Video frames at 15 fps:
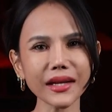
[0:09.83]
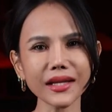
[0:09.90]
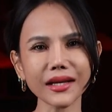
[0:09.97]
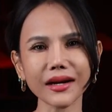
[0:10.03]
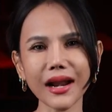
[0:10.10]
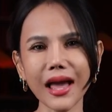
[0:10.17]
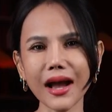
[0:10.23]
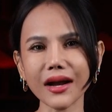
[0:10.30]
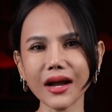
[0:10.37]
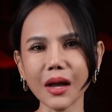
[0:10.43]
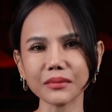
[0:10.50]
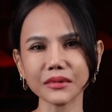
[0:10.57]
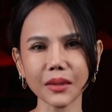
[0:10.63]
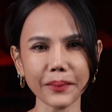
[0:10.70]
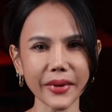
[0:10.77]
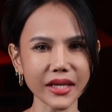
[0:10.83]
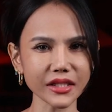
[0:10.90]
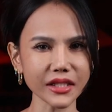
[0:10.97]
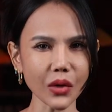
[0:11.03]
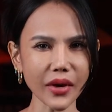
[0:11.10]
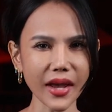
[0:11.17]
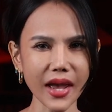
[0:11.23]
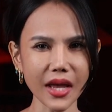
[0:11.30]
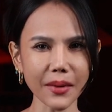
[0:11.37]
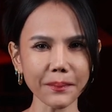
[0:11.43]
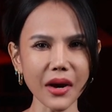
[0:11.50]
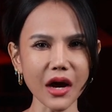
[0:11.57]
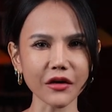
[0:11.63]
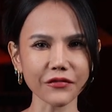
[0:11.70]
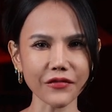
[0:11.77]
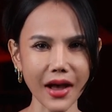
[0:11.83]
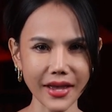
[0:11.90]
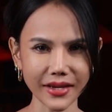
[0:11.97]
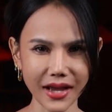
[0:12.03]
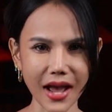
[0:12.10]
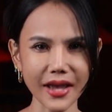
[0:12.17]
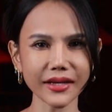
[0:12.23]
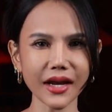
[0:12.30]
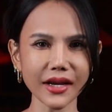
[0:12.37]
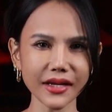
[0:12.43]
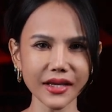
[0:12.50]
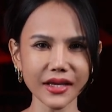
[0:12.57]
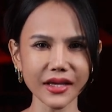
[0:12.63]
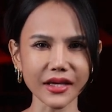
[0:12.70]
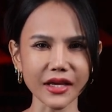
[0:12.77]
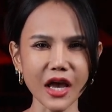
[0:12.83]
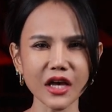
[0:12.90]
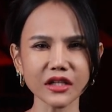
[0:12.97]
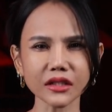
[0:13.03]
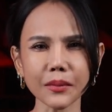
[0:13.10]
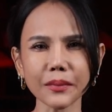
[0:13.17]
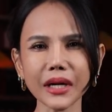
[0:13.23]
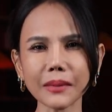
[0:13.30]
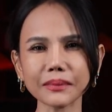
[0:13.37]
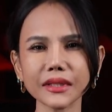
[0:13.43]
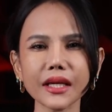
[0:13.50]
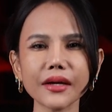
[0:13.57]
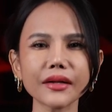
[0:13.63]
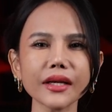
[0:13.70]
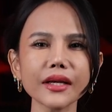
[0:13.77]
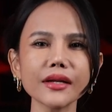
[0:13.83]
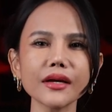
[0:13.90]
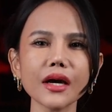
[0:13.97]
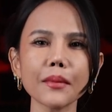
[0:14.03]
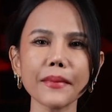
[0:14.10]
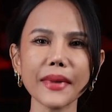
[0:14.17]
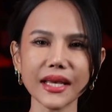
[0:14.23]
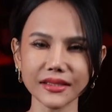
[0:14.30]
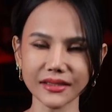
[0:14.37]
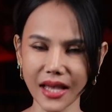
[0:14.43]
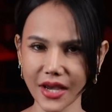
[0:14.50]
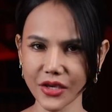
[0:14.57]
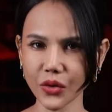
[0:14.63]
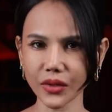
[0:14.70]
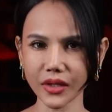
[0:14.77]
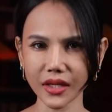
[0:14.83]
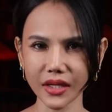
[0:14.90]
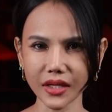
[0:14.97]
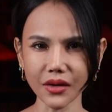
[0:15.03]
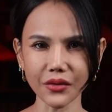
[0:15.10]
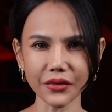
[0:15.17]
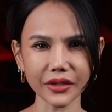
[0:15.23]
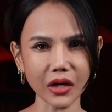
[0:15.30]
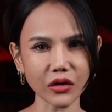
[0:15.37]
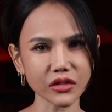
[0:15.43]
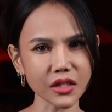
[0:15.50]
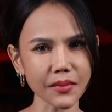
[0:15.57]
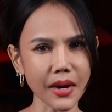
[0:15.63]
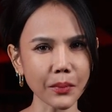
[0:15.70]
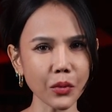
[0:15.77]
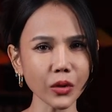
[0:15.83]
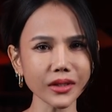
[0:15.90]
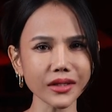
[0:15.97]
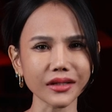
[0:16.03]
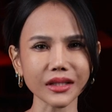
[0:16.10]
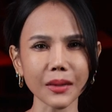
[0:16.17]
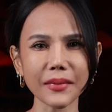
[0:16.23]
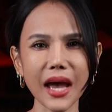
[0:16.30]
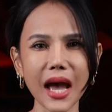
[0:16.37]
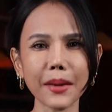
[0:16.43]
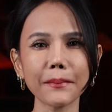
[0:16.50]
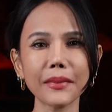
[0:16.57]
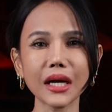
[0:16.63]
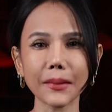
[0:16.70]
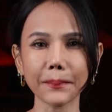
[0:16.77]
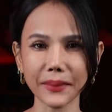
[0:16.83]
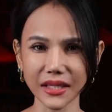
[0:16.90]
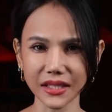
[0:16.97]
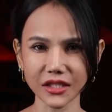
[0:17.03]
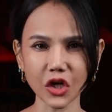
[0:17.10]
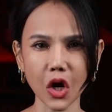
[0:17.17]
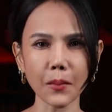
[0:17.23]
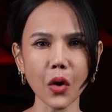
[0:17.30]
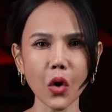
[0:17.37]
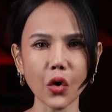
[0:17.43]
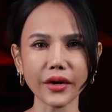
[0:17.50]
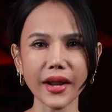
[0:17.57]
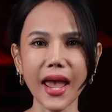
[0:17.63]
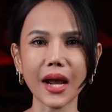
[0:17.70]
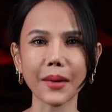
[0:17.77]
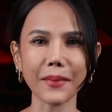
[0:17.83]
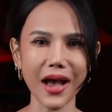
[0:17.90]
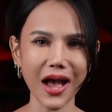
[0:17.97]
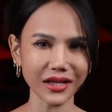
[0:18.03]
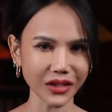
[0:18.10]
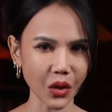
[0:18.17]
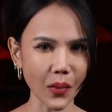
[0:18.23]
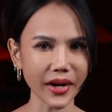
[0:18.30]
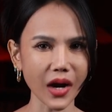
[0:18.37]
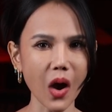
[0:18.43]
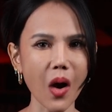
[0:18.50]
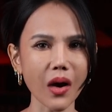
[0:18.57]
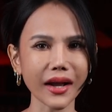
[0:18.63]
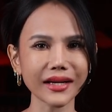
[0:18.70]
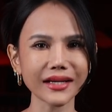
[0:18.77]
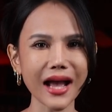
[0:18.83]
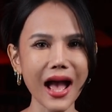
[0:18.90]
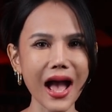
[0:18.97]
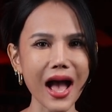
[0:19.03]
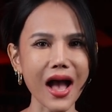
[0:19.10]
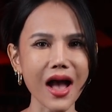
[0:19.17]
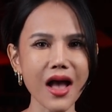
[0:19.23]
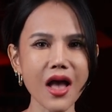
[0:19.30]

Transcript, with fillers: อีกครั้งกับสเปเชียลเคสเปิดไฟล์ไขคดีสำหรับซีรีส์เดือนเมษายนนี้เราจะมาพูดถึงตำนานมือปืนจอมโหดแห่งภาคตะวันออกกันค่ะ